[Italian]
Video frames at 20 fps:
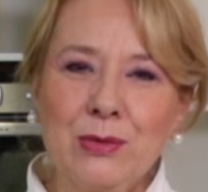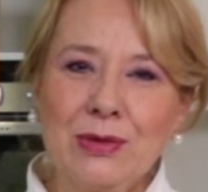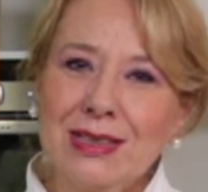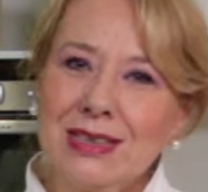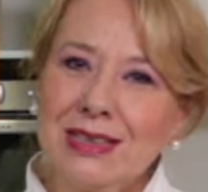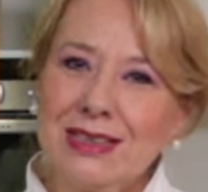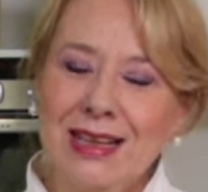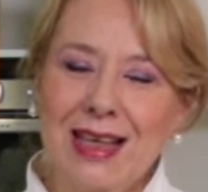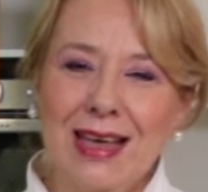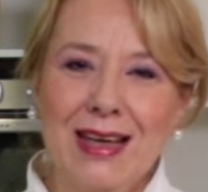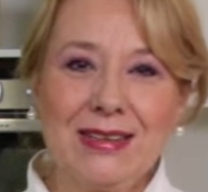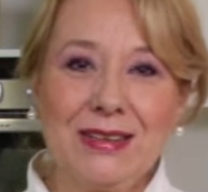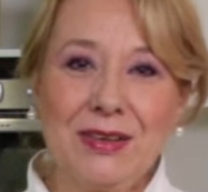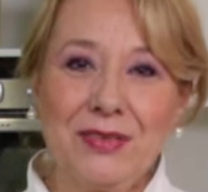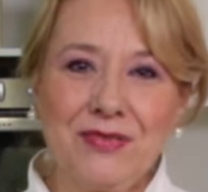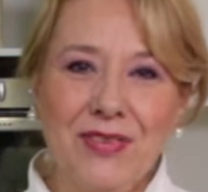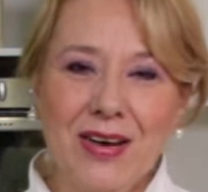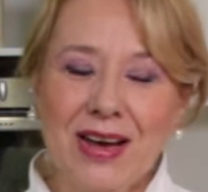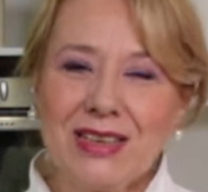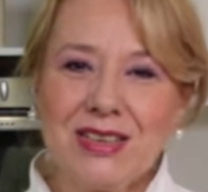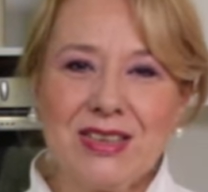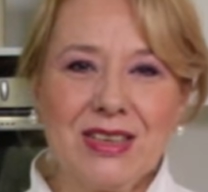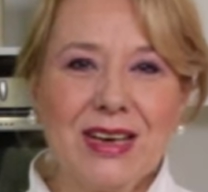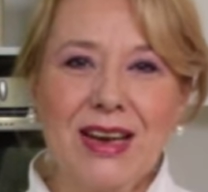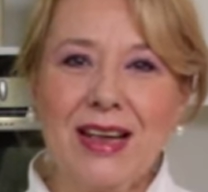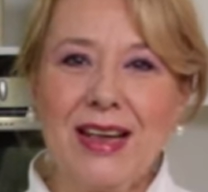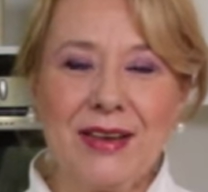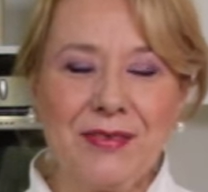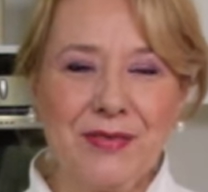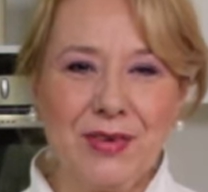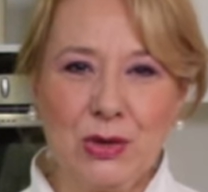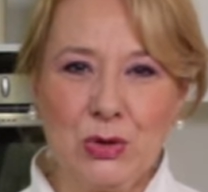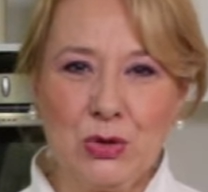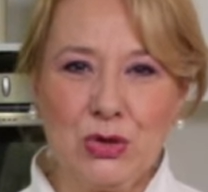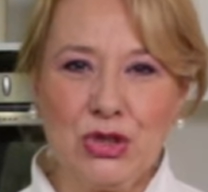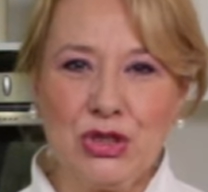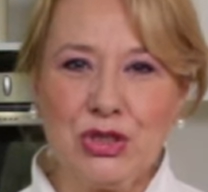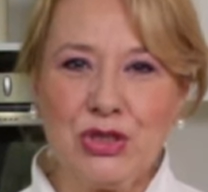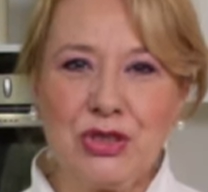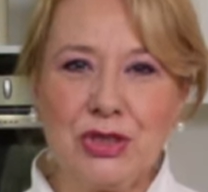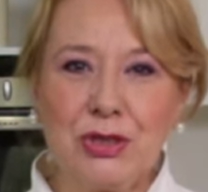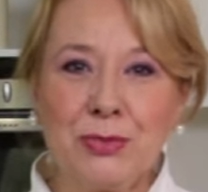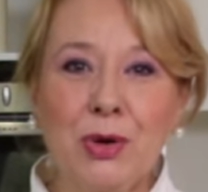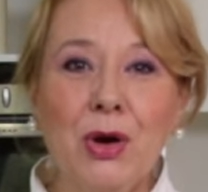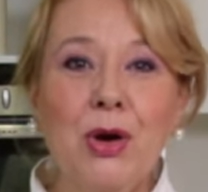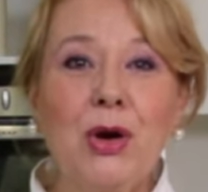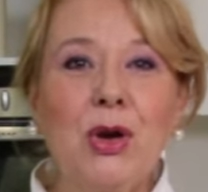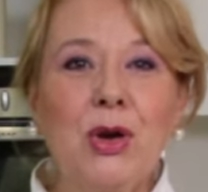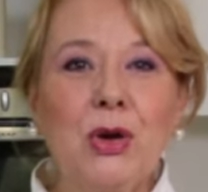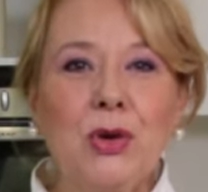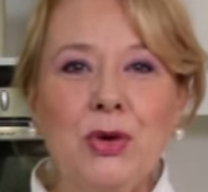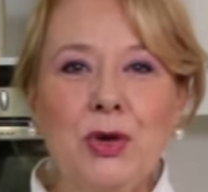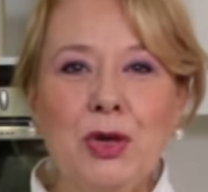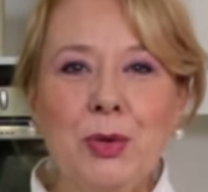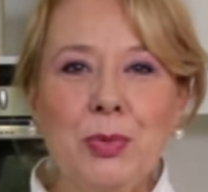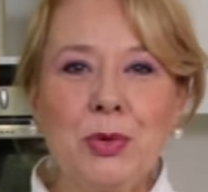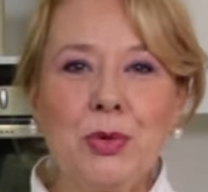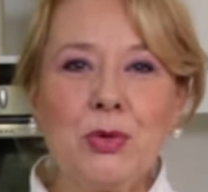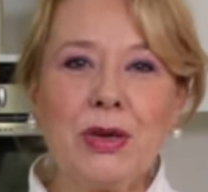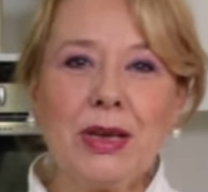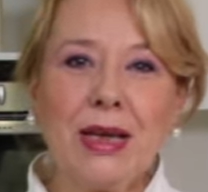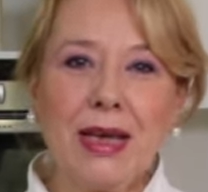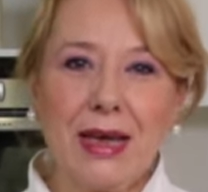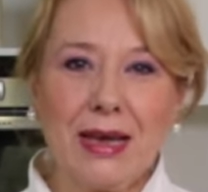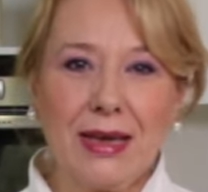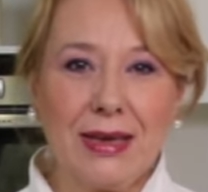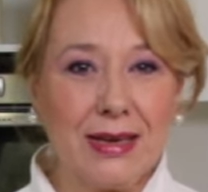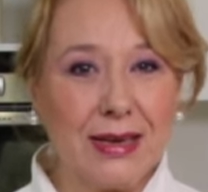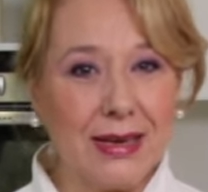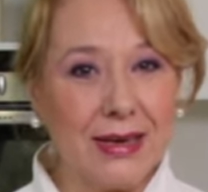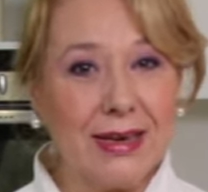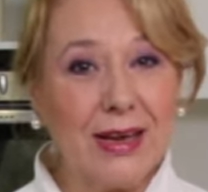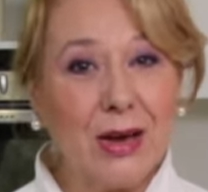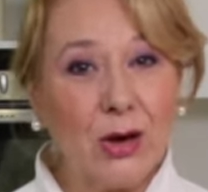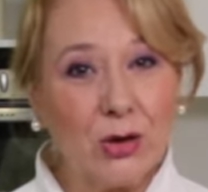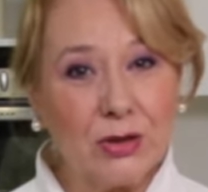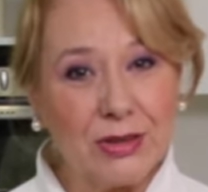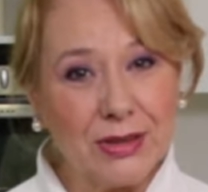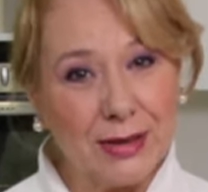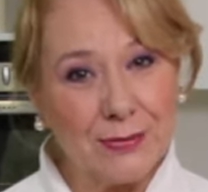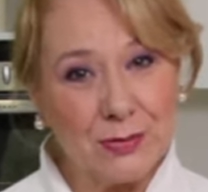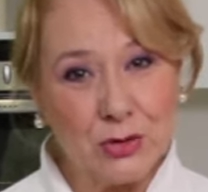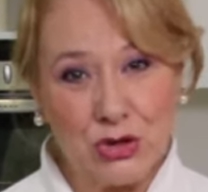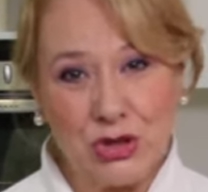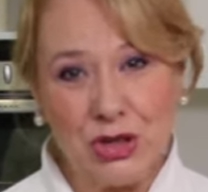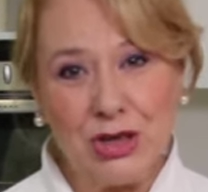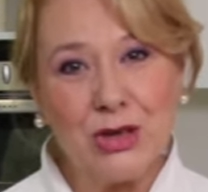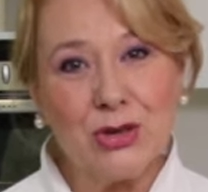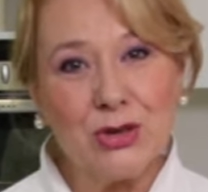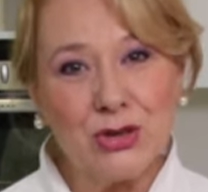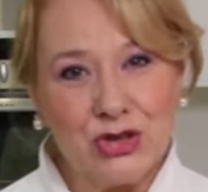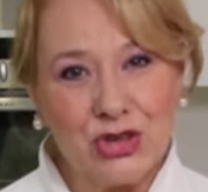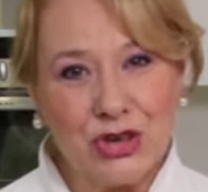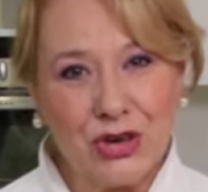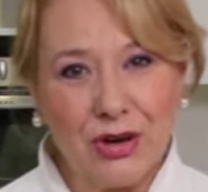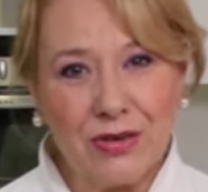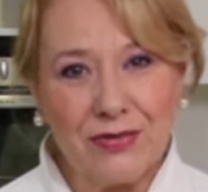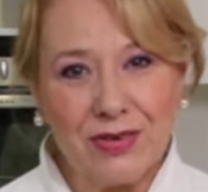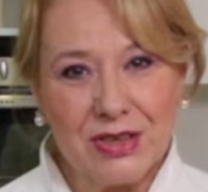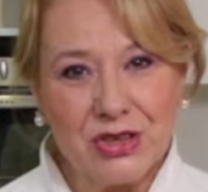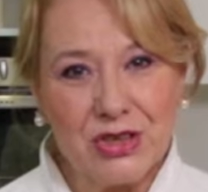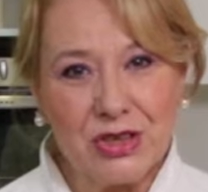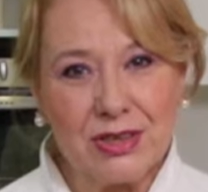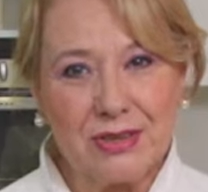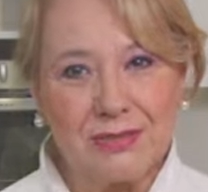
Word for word: un dessert facile e velocissimo con i plum cake, ottavo cielo, gcove